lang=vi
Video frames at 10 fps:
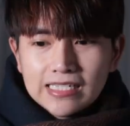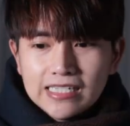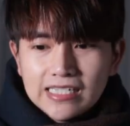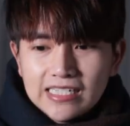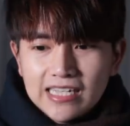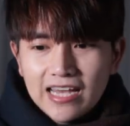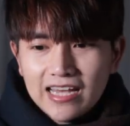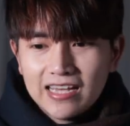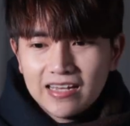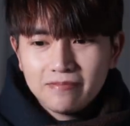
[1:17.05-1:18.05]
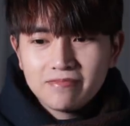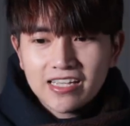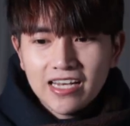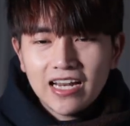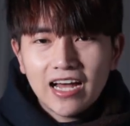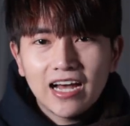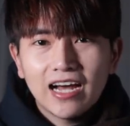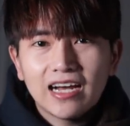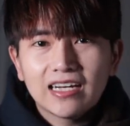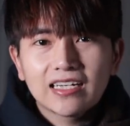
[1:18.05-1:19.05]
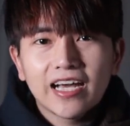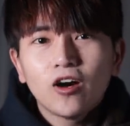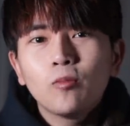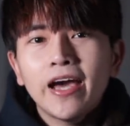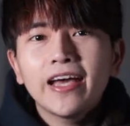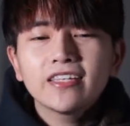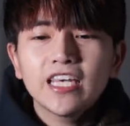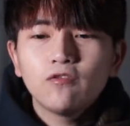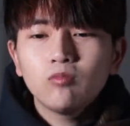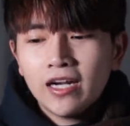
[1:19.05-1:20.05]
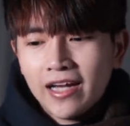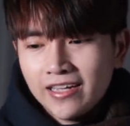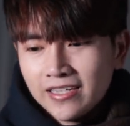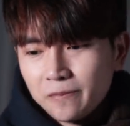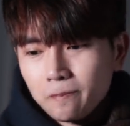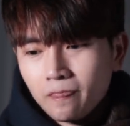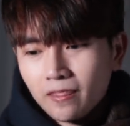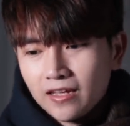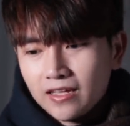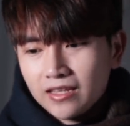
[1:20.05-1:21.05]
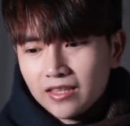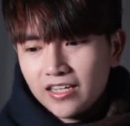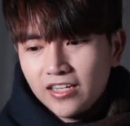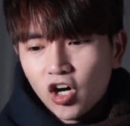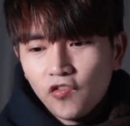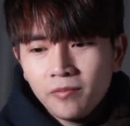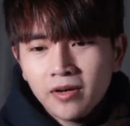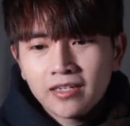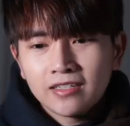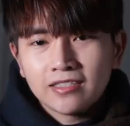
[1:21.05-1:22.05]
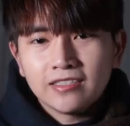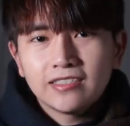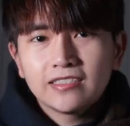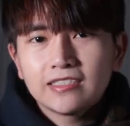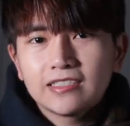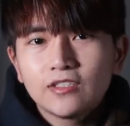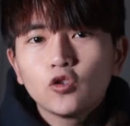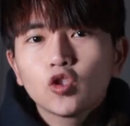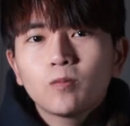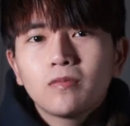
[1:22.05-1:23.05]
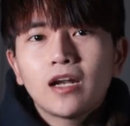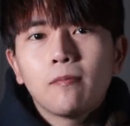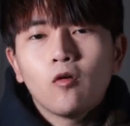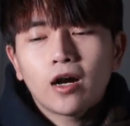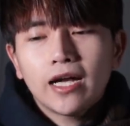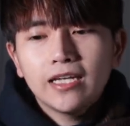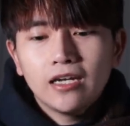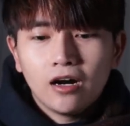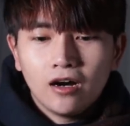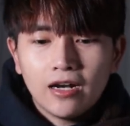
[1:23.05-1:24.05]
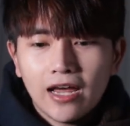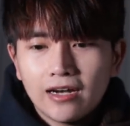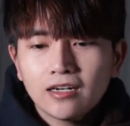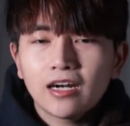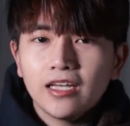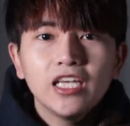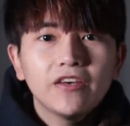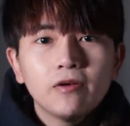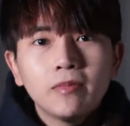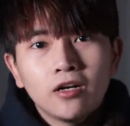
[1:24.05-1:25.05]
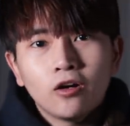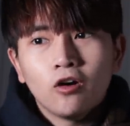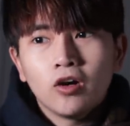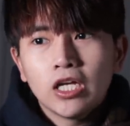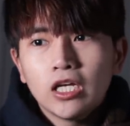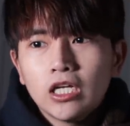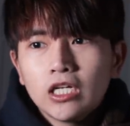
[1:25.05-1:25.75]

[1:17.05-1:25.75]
Thì mình nghĩ là ngày hôm nay tới giây phút này á, thì đối với mình YouTube là một cái gì đó đã rất là ý nghĩa với mình rồi.